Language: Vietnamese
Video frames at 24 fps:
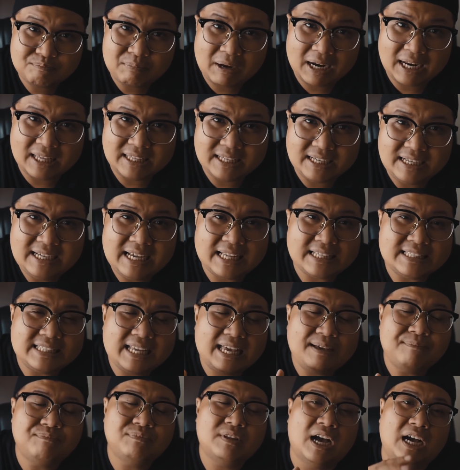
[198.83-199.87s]
mà là những anh
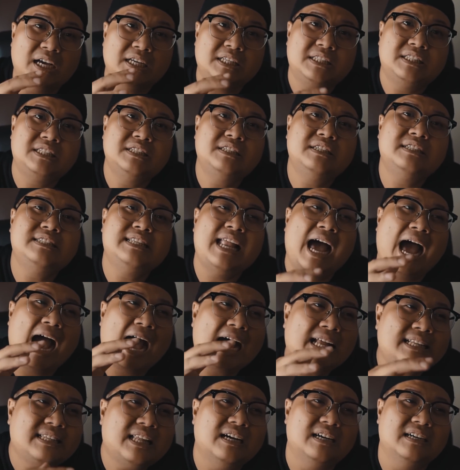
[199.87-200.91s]
em thời xưa
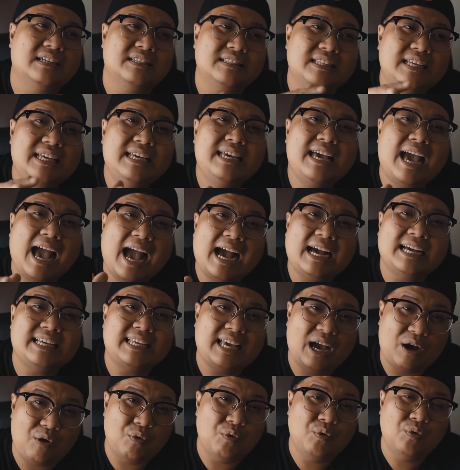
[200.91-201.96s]
đã từng đi ăn
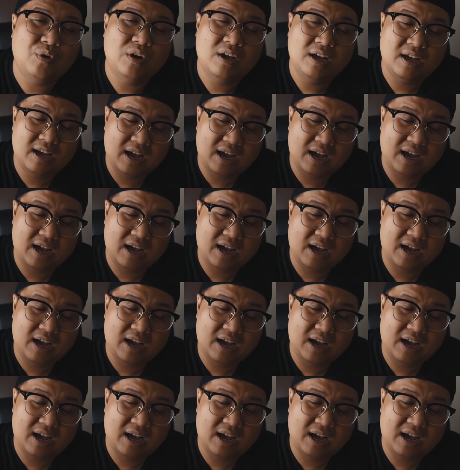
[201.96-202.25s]
nhậu